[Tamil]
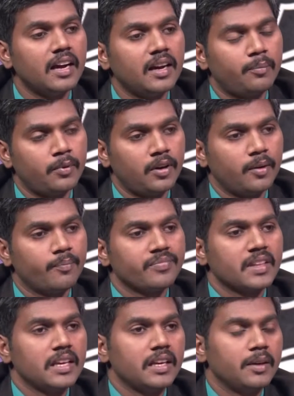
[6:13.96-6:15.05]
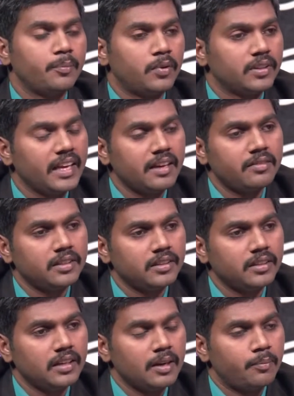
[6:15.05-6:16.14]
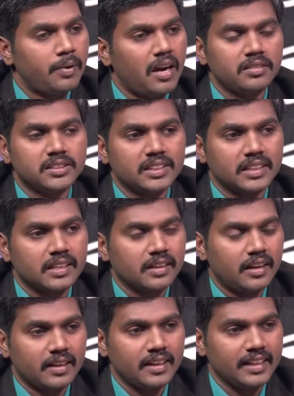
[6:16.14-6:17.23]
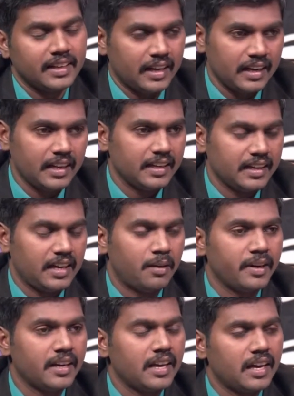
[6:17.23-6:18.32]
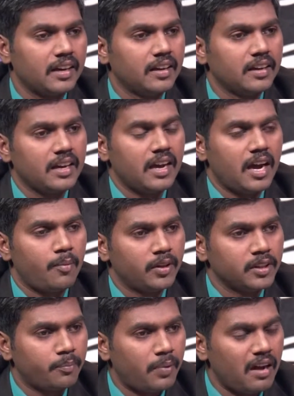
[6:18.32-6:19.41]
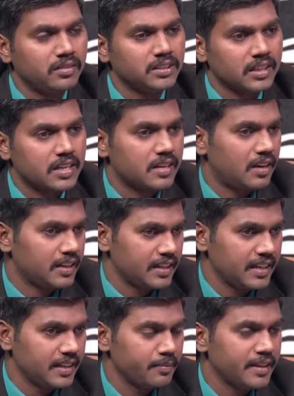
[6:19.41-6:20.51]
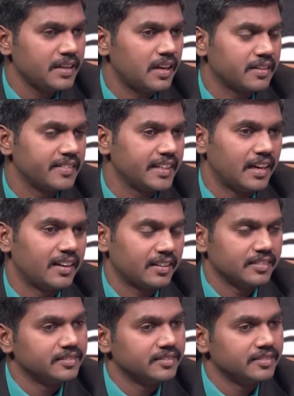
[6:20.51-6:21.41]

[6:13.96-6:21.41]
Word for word: அப்போது இப்போ தேவன் பாவத்திற்கு காரணி அல்ல அப்படின்னா அப்போ அந்த பாவத்திற்கு காரணி மெய்யாகவே யார்